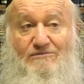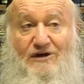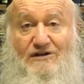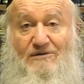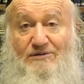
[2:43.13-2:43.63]

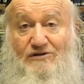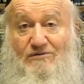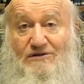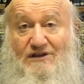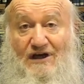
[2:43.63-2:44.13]
Поэтому я
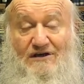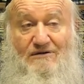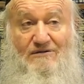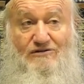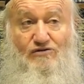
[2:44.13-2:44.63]
подумал так,
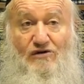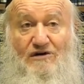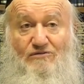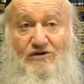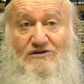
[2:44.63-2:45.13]

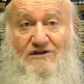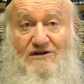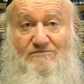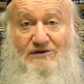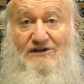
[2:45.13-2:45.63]
сколько
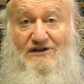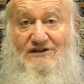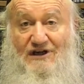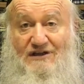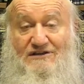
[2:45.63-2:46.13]
можно
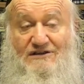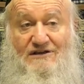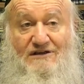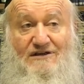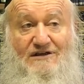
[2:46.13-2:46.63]

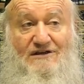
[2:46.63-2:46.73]
продержаться,